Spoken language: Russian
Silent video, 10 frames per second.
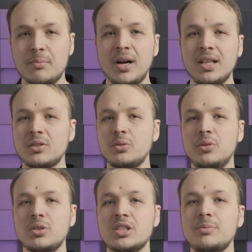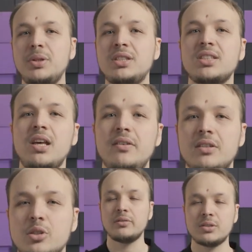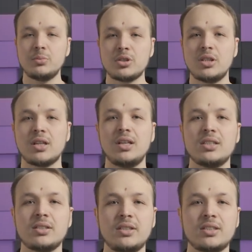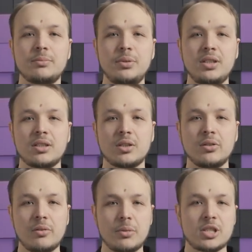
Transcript: Мало кто мог даже представить, что возможно организовать событие такого